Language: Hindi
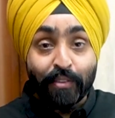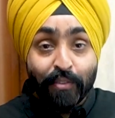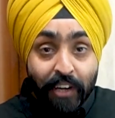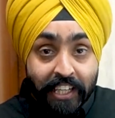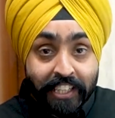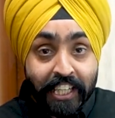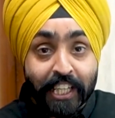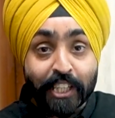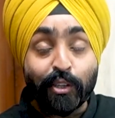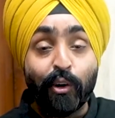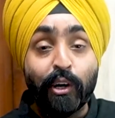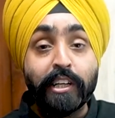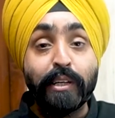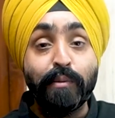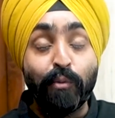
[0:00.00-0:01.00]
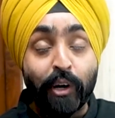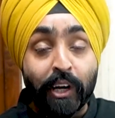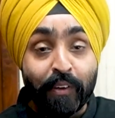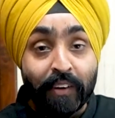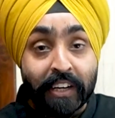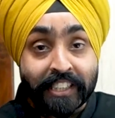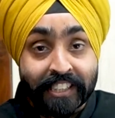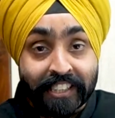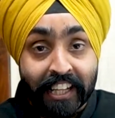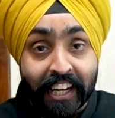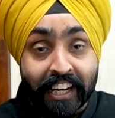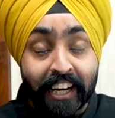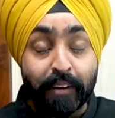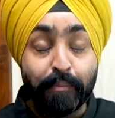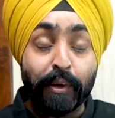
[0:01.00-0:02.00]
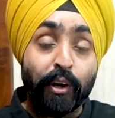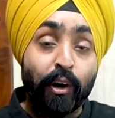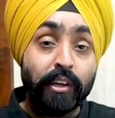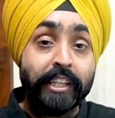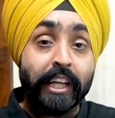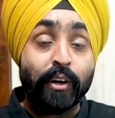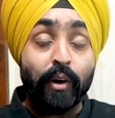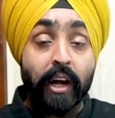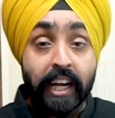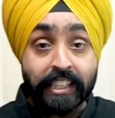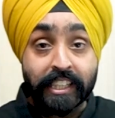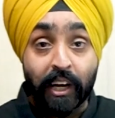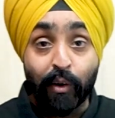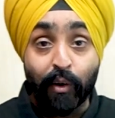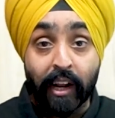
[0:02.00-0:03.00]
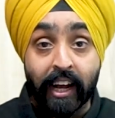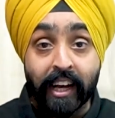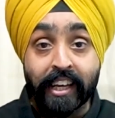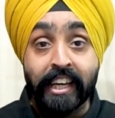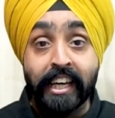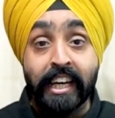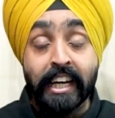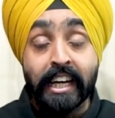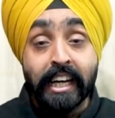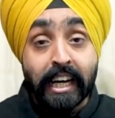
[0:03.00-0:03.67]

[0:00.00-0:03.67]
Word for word: फिर से थोड़ी सी मोटिवेशन लेकर बिकॉज देखो ऐसा हो रहा है कि